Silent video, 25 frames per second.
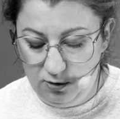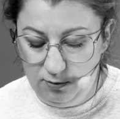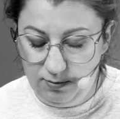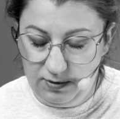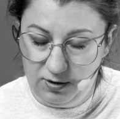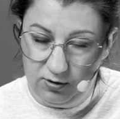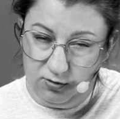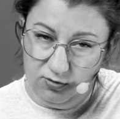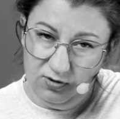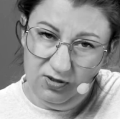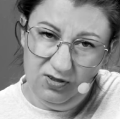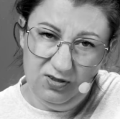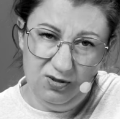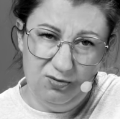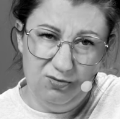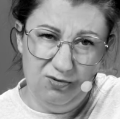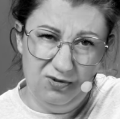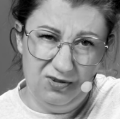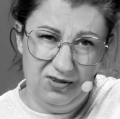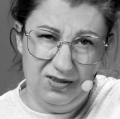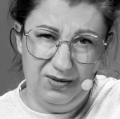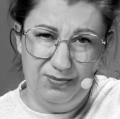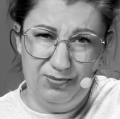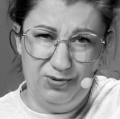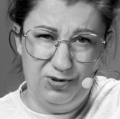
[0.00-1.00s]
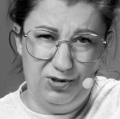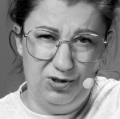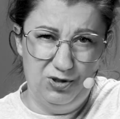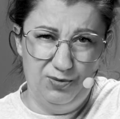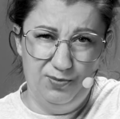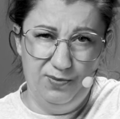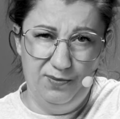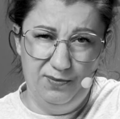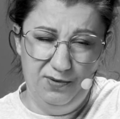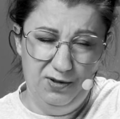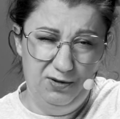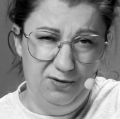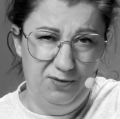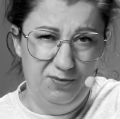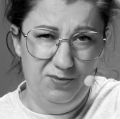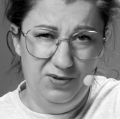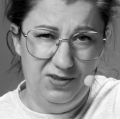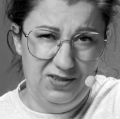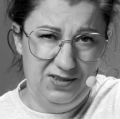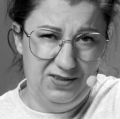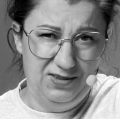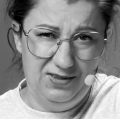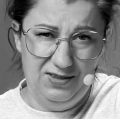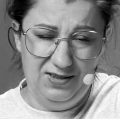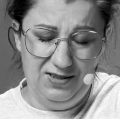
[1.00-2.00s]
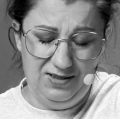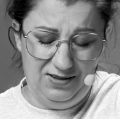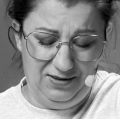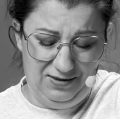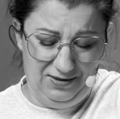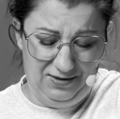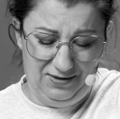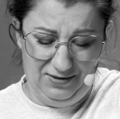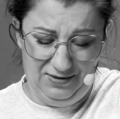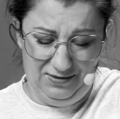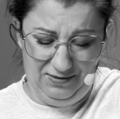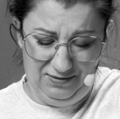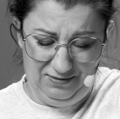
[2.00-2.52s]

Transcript: dobra, to nie jest chłosta, przecież pomyliłem mi serię.